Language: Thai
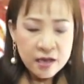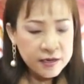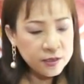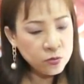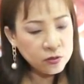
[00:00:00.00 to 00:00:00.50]

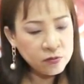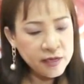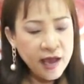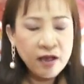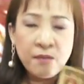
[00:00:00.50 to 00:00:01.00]
ในช่วงตรง
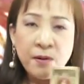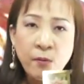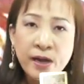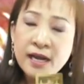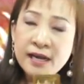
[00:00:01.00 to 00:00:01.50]
นี้เขาบอก
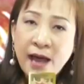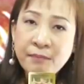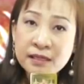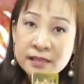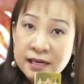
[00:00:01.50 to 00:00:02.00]
ว่าถ้าถาม
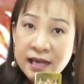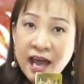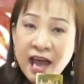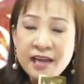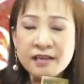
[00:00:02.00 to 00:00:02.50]
ถึงเรื่อง
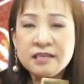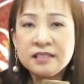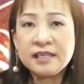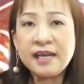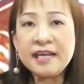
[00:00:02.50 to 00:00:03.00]
งาน
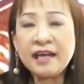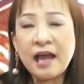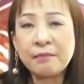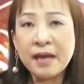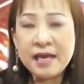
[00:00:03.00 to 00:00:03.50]
จะได้
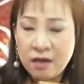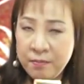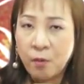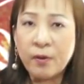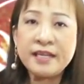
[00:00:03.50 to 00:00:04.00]
งานไหมก็
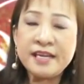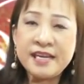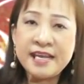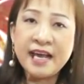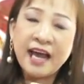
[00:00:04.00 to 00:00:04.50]
บอกว่ายิน
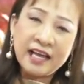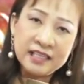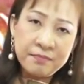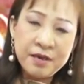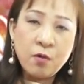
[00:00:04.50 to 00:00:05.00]
ดีค่ะ
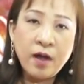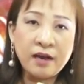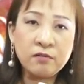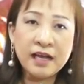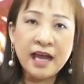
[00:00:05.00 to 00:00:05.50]
จะมีโอกาส
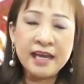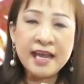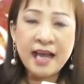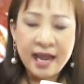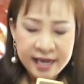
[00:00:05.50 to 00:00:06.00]
ของการได้
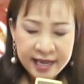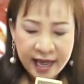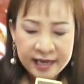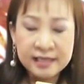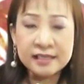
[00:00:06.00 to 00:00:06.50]
งานได้
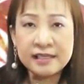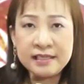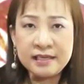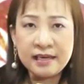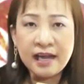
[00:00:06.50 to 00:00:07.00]
การเกิด
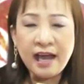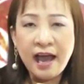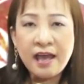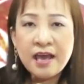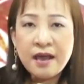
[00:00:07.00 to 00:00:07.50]
ขึ้นนะคะ
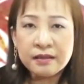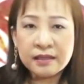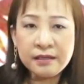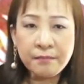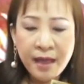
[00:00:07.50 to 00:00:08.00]

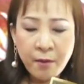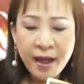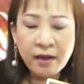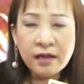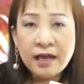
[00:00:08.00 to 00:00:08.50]
ถึงแม้
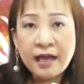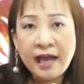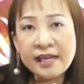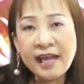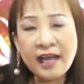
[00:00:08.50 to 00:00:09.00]
ว่า
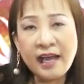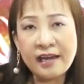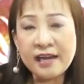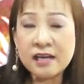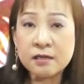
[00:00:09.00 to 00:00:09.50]
การแข่งขั
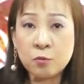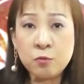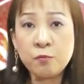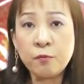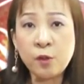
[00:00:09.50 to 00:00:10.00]
นถ้าเกิดคุ
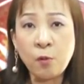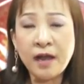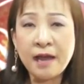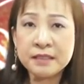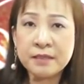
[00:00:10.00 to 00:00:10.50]
ณตก
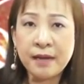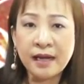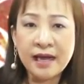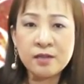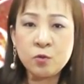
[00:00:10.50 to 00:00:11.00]
งานสมัค
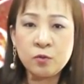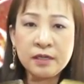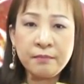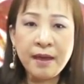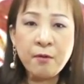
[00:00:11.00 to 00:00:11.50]
รงานอยู่
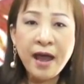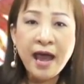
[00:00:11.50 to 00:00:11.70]
ถึงแม้ว่า